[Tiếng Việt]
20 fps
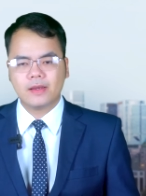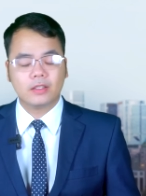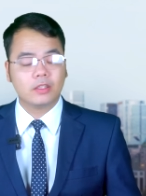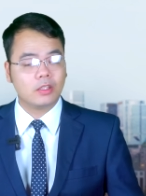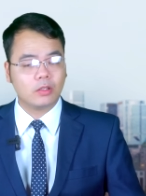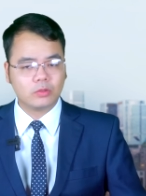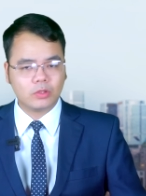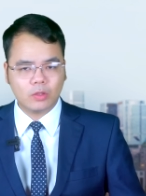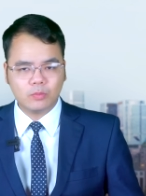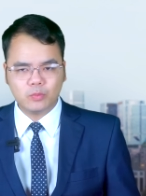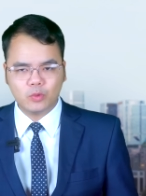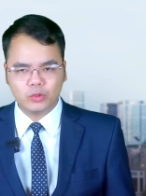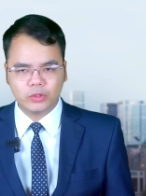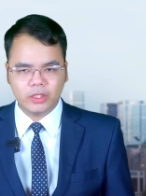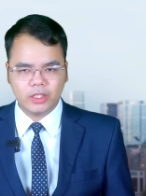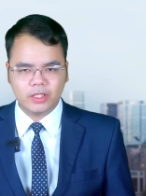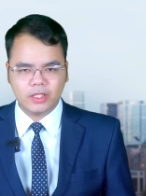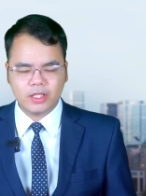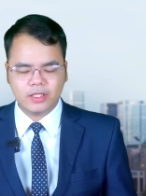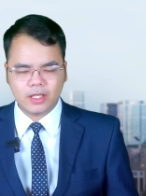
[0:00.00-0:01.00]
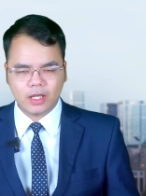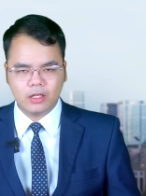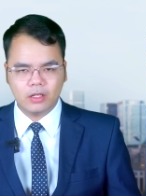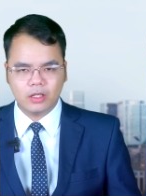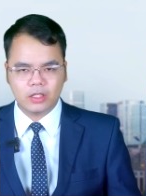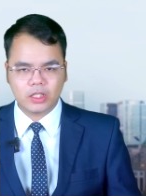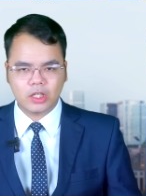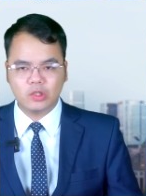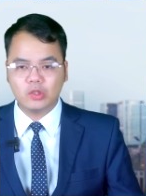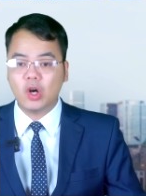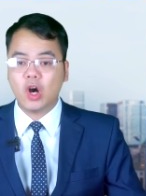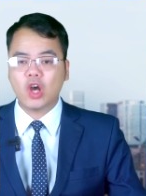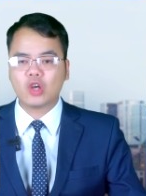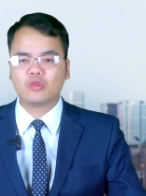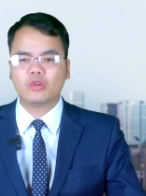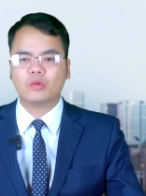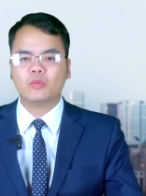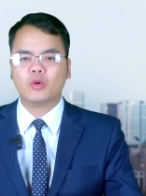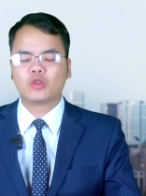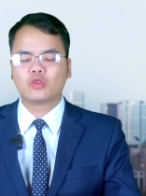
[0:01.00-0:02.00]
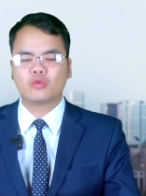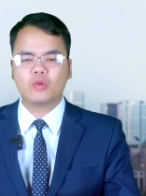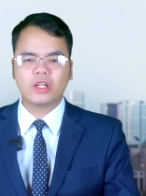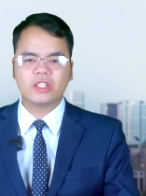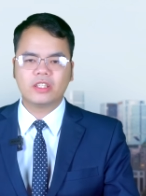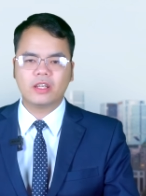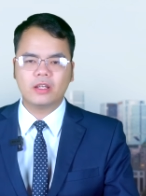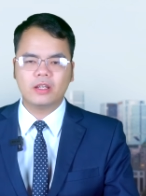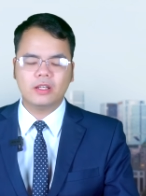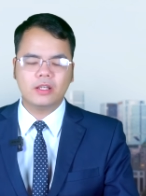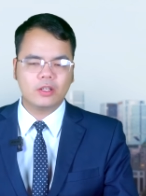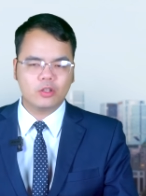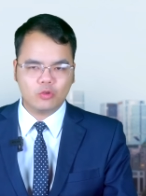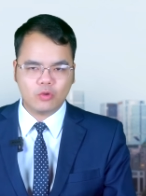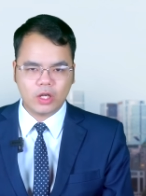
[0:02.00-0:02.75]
Tổng thống Putin đã trả lời câu hỏi của một quân nhân liên